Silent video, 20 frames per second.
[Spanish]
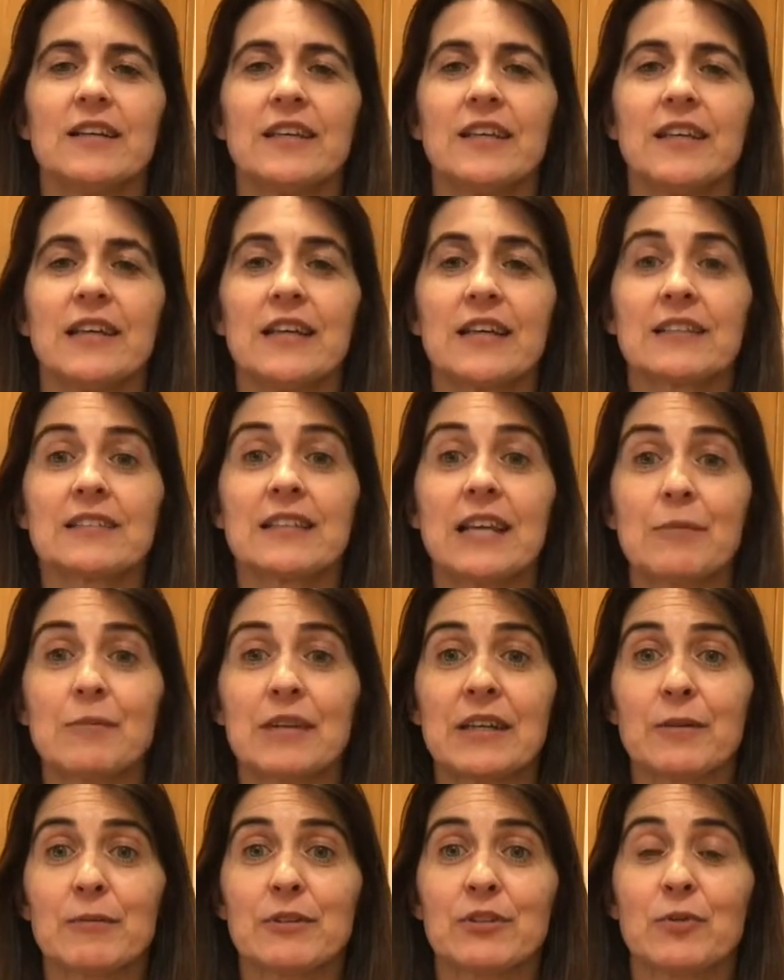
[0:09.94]
y el
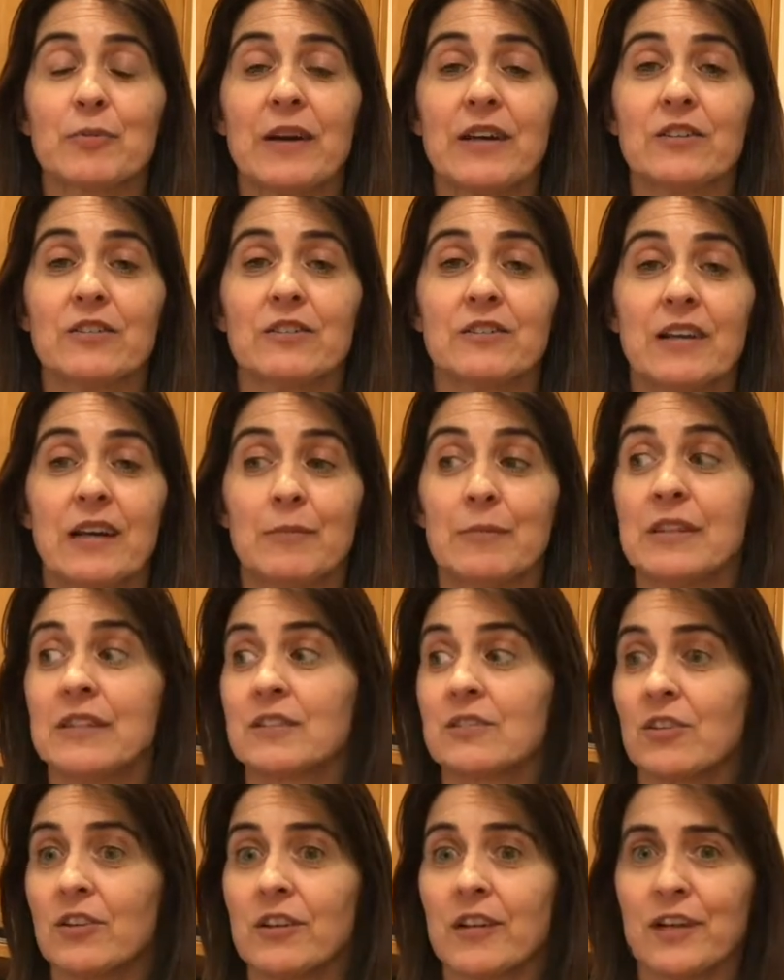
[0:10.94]
examen que me tomaron a mí
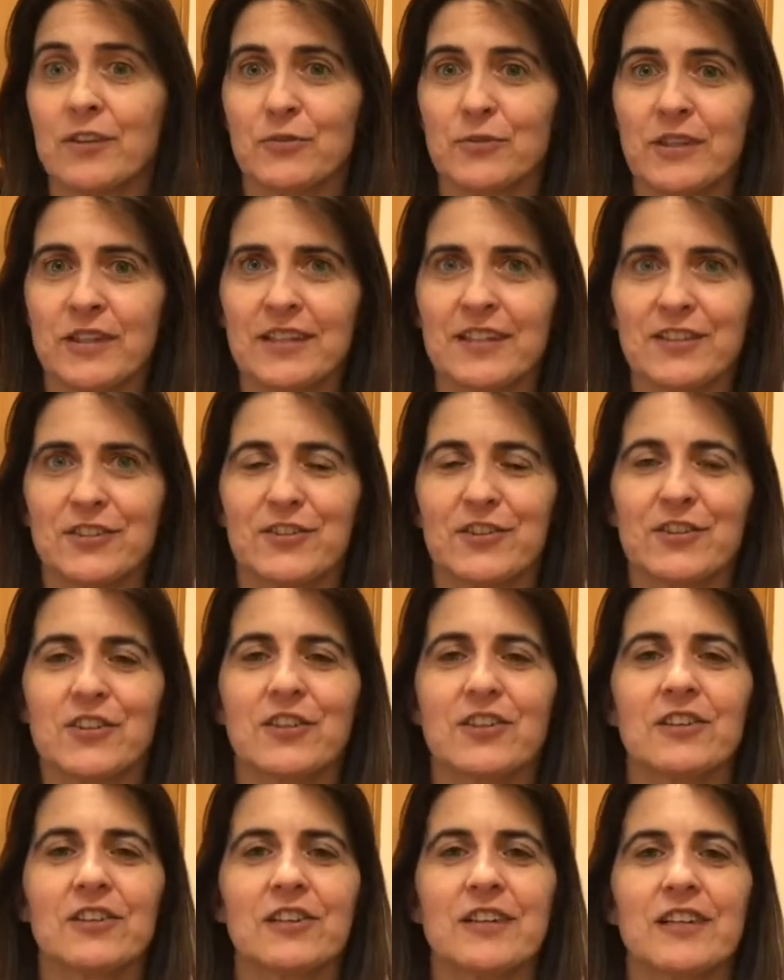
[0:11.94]
sola en un
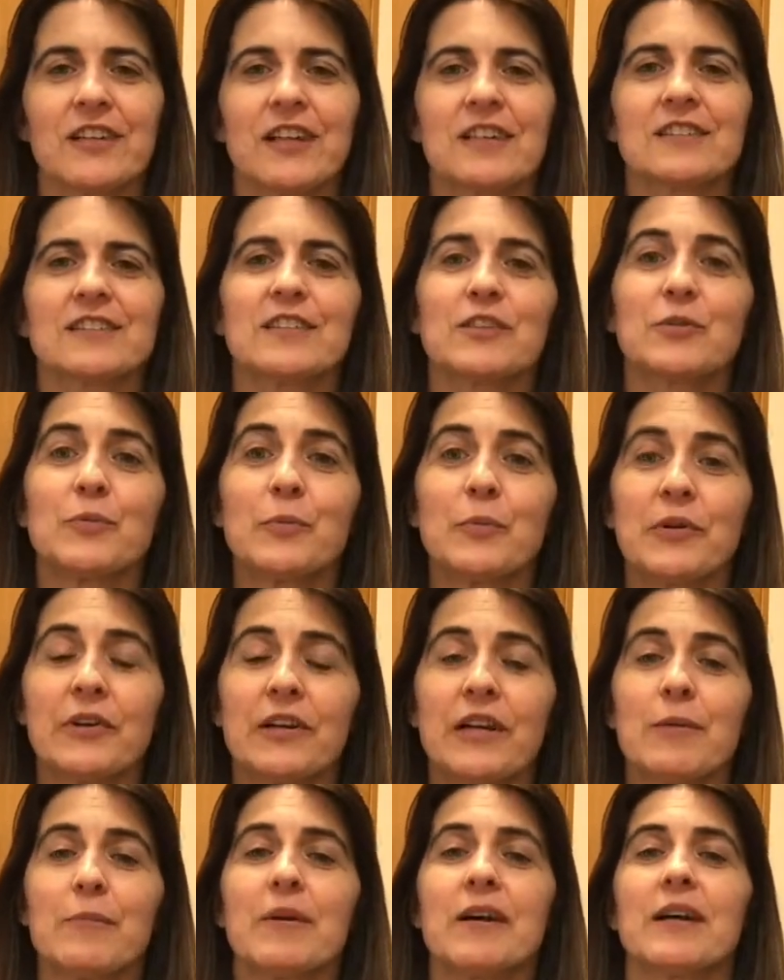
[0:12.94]
escritorio era hacer un
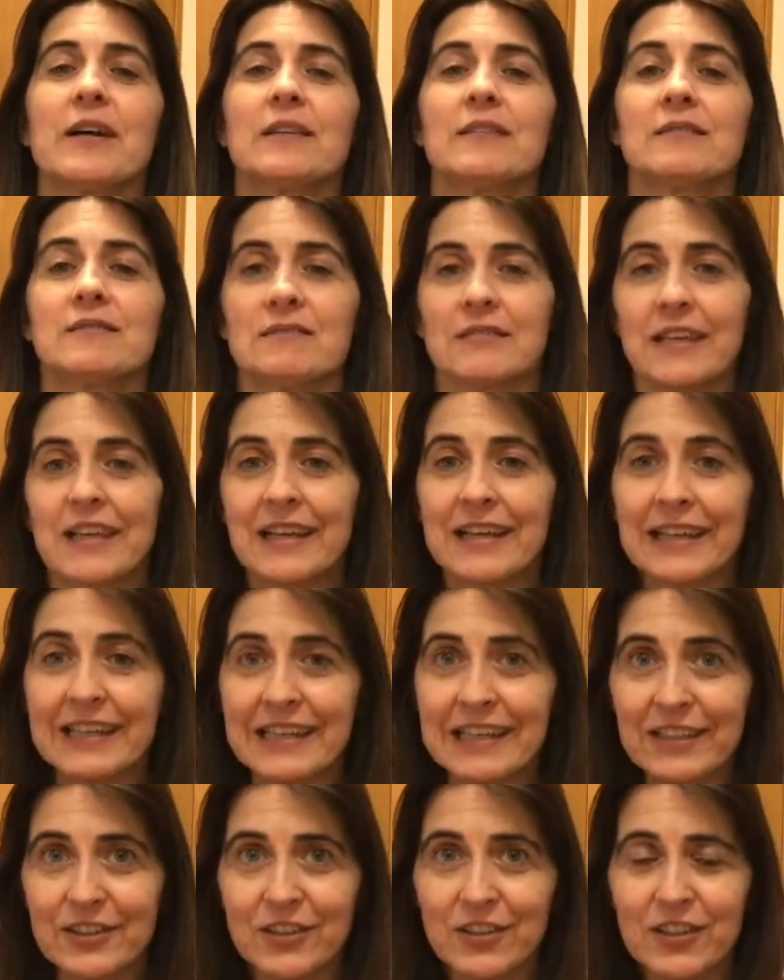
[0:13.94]
programa
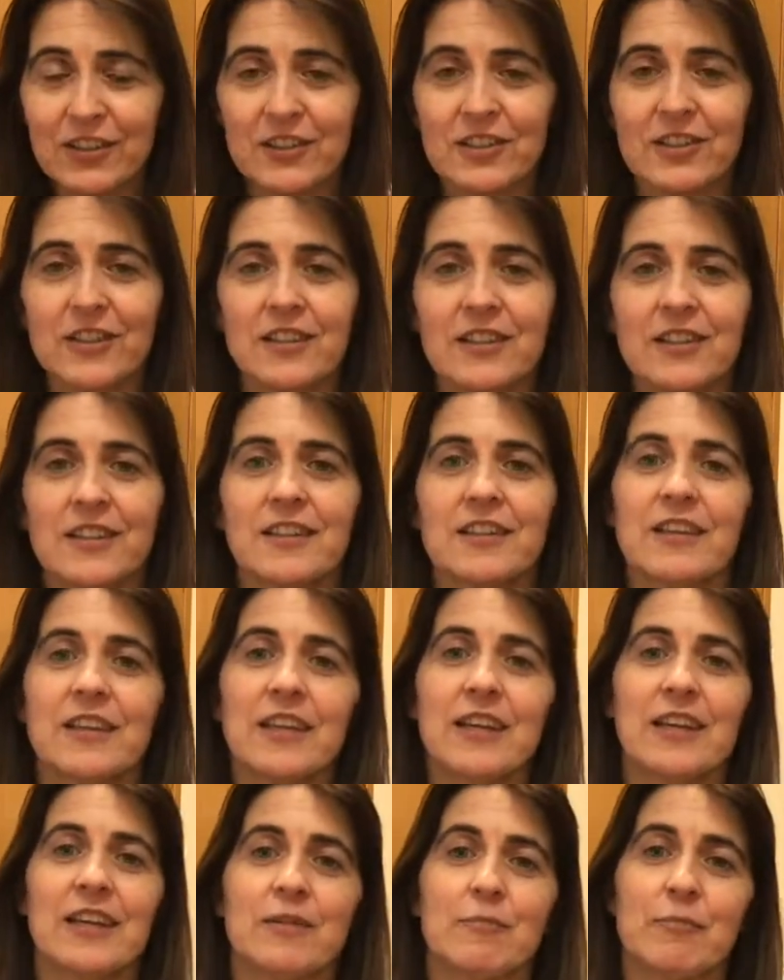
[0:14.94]
escrito
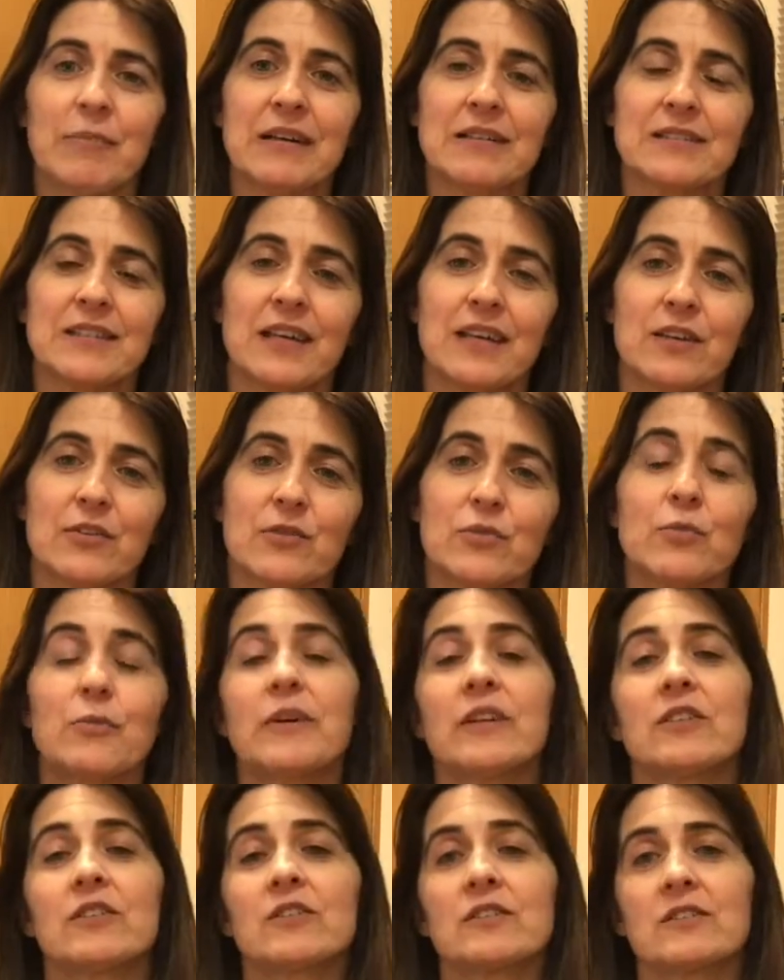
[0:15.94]
de pasar
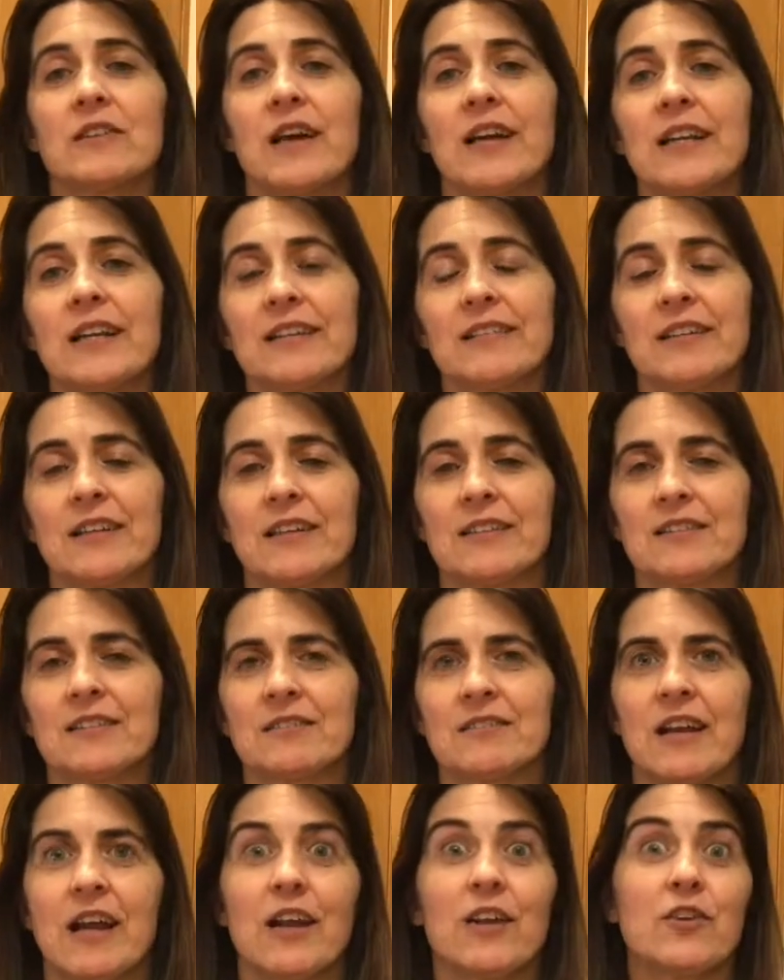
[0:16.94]
números a letras.
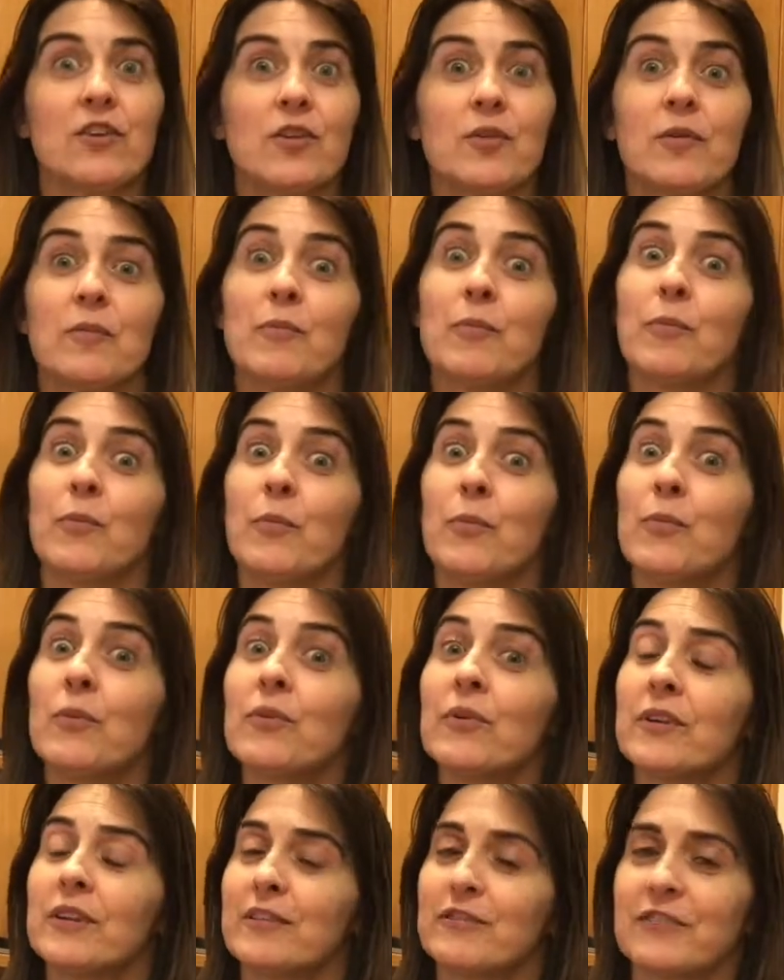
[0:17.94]
Algo
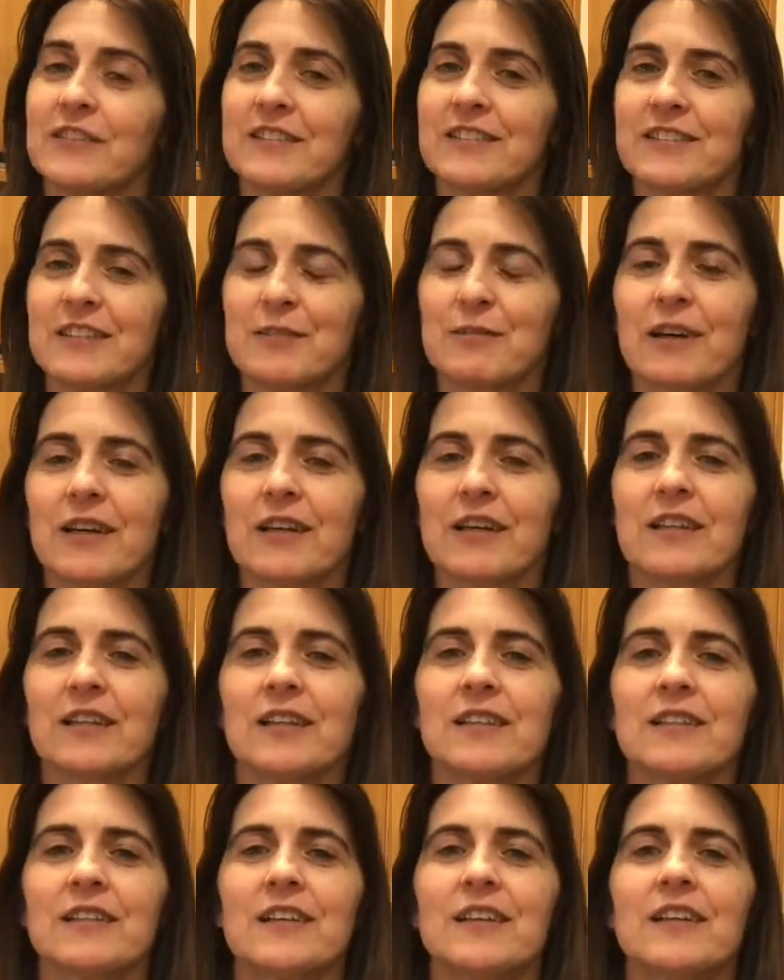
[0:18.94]
muy difícil,
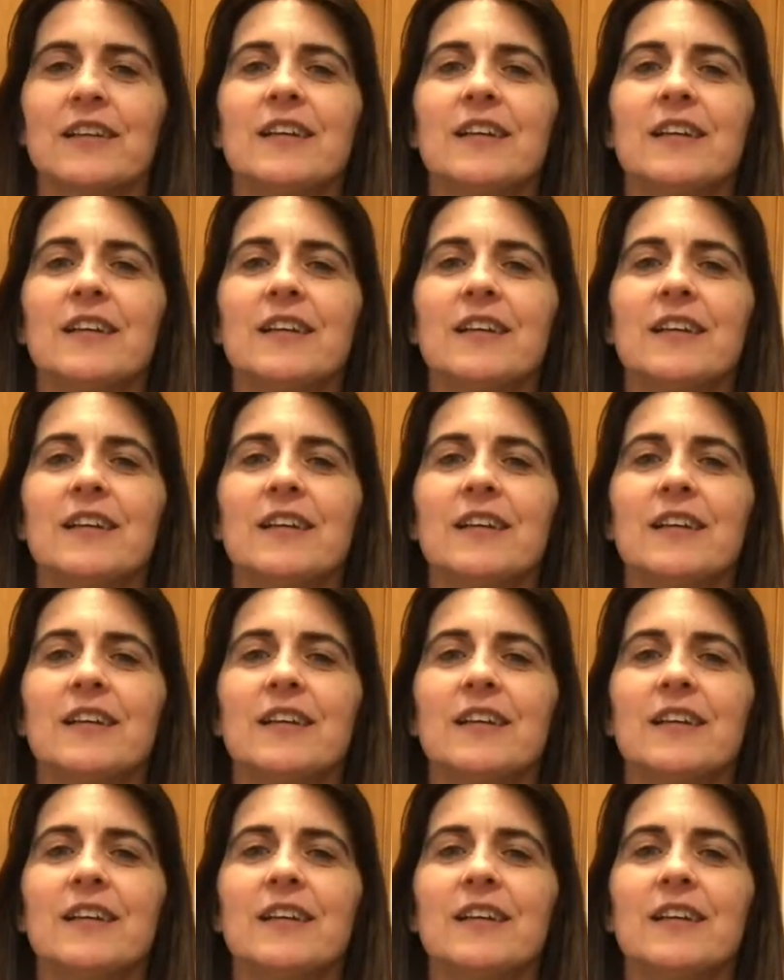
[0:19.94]
imaginen.